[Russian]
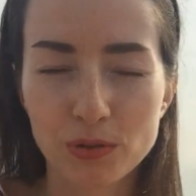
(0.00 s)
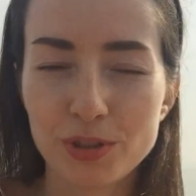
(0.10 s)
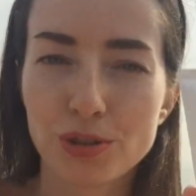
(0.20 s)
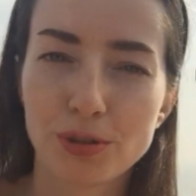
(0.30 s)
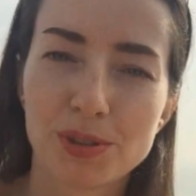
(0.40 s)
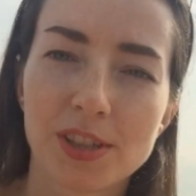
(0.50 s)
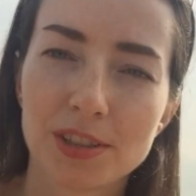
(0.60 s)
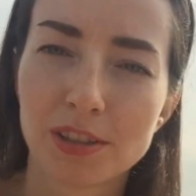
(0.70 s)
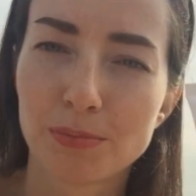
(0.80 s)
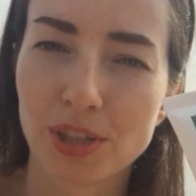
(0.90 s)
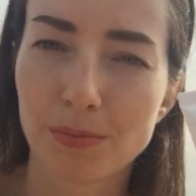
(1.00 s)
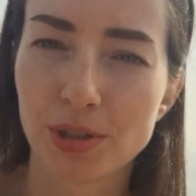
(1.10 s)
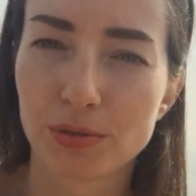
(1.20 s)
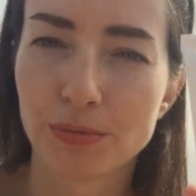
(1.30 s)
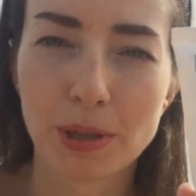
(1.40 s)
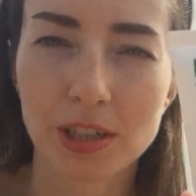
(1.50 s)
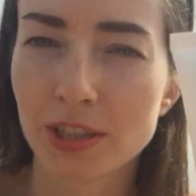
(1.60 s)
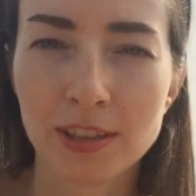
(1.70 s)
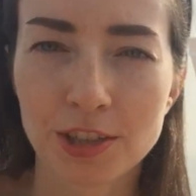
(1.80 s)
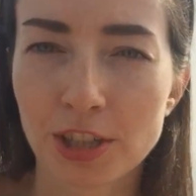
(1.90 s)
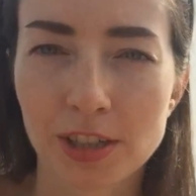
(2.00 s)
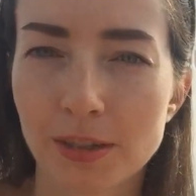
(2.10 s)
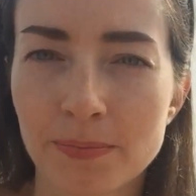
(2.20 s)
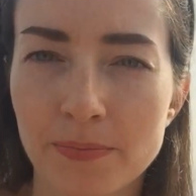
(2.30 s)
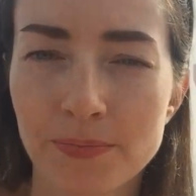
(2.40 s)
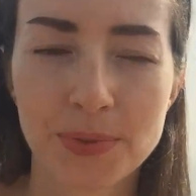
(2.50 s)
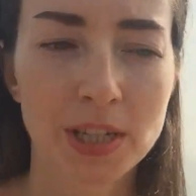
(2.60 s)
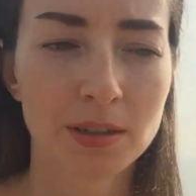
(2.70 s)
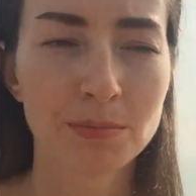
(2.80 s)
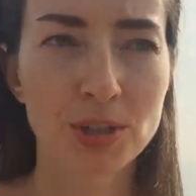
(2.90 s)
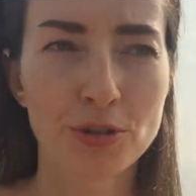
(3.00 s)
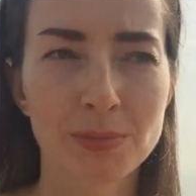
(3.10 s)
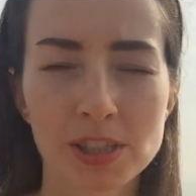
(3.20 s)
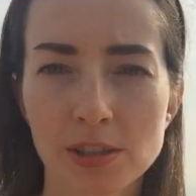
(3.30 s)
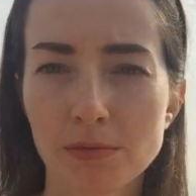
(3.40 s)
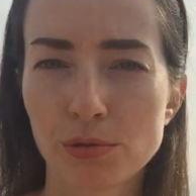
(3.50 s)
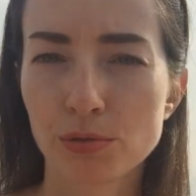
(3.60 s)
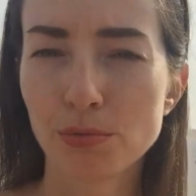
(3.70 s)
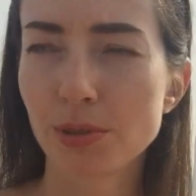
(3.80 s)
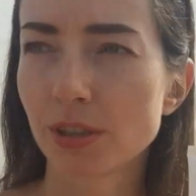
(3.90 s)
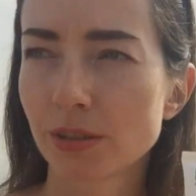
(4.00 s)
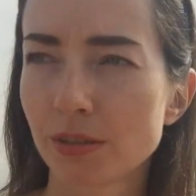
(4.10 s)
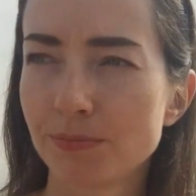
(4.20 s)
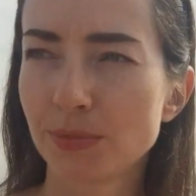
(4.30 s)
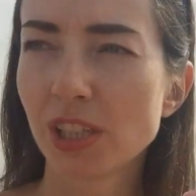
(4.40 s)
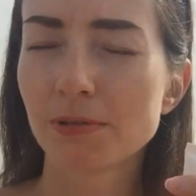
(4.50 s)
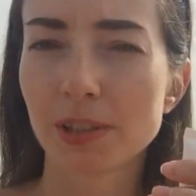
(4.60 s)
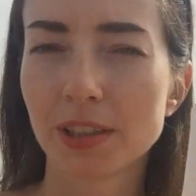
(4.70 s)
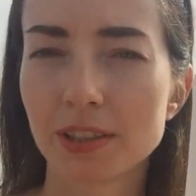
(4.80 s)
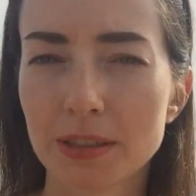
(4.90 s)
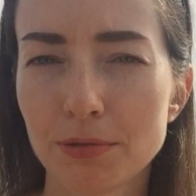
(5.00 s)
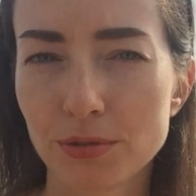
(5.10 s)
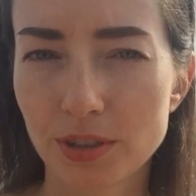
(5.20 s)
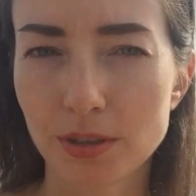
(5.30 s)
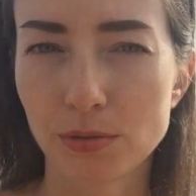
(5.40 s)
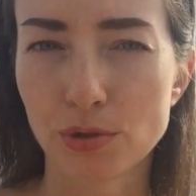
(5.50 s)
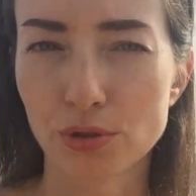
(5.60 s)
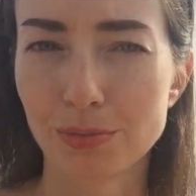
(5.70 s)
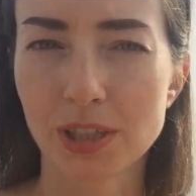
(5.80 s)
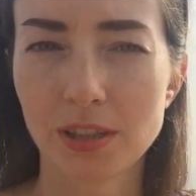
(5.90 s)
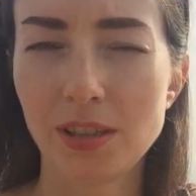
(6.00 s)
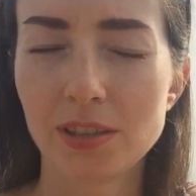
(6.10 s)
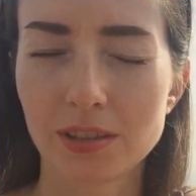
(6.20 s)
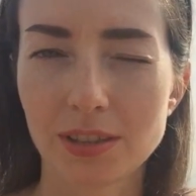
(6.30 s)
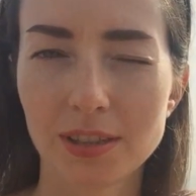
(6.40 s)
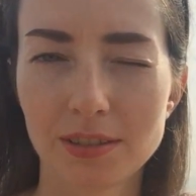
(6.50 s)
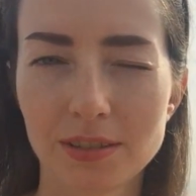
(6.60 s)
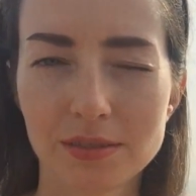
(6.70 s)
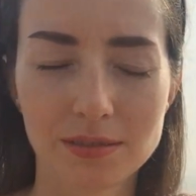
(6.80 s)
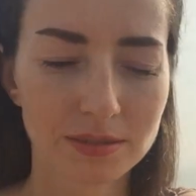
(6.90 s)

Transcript: Увижу, обязательно приобрету, пока не нашла. Причем оставлю тюбик или фотографию сделаю, чтобы ходить искать.